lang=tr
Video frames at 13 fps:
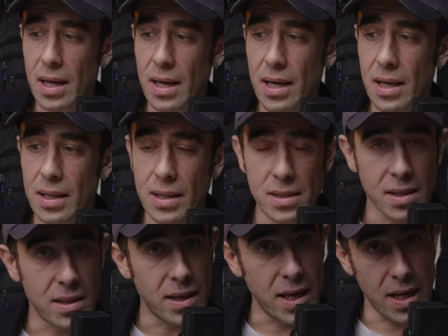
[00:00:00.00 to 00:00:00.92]
e,
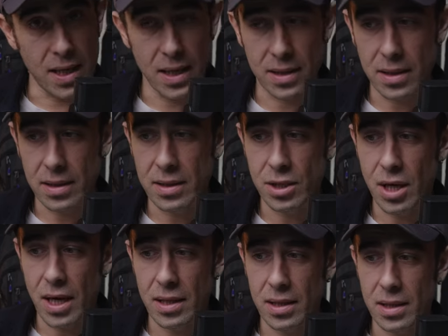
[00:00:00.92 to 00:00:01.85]
nasıl ehliyet
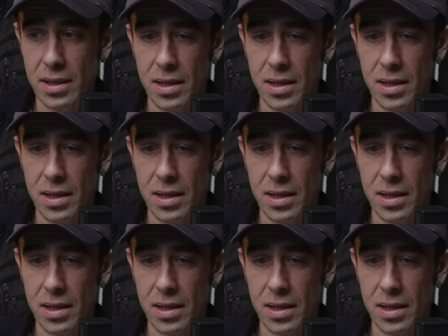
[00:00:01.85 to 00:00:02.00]
alacağını,